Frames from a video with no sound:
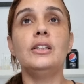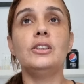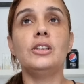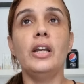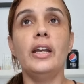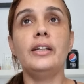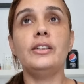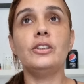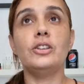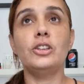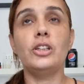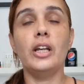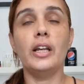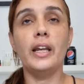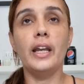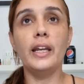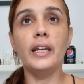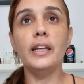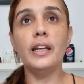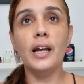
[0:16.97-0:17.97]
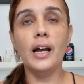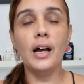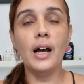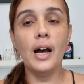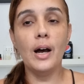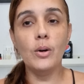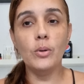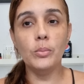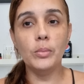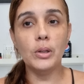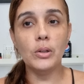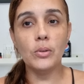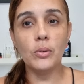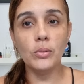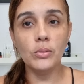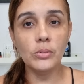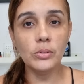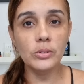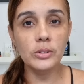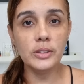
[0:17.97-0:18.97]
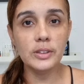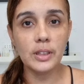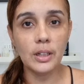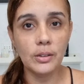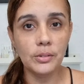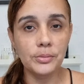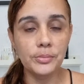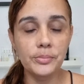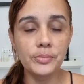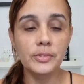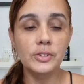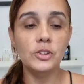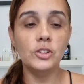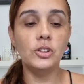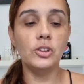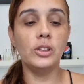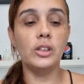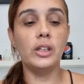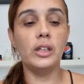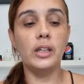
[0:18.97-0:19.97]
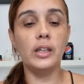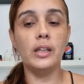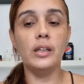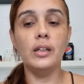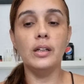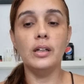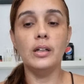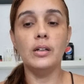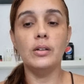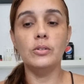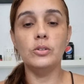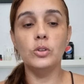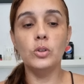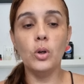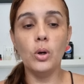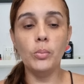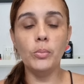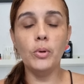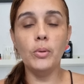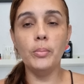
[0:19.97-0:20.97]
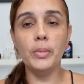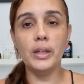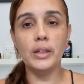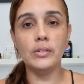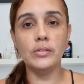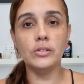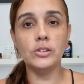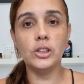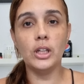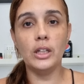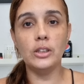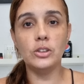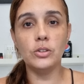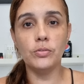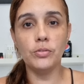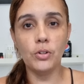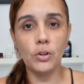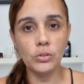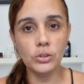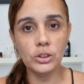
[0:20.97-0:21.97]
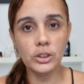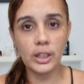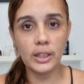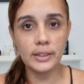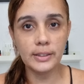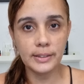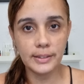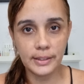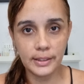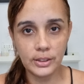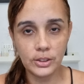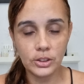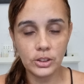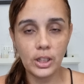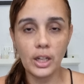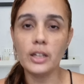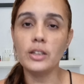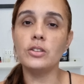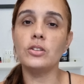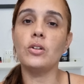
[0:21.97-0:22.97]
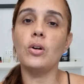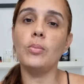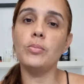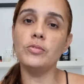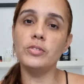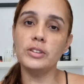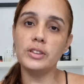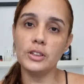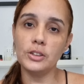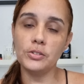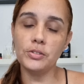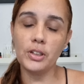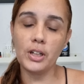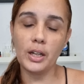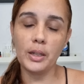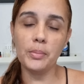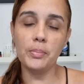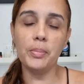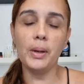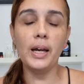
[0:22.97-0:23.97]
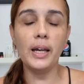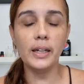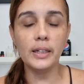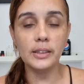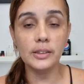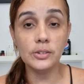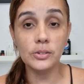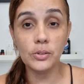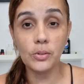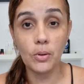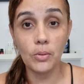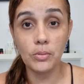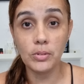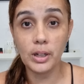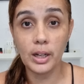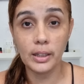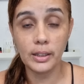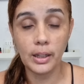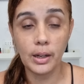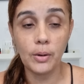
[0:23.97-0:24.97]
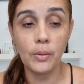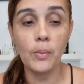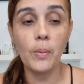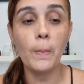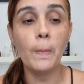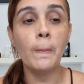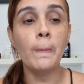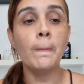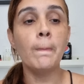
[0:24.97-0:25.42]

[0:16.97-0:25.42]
gente, cheguei a uma conclusão de que no momento, gente, vou estar sim, gente, como vocês viram aí, parando com o canal,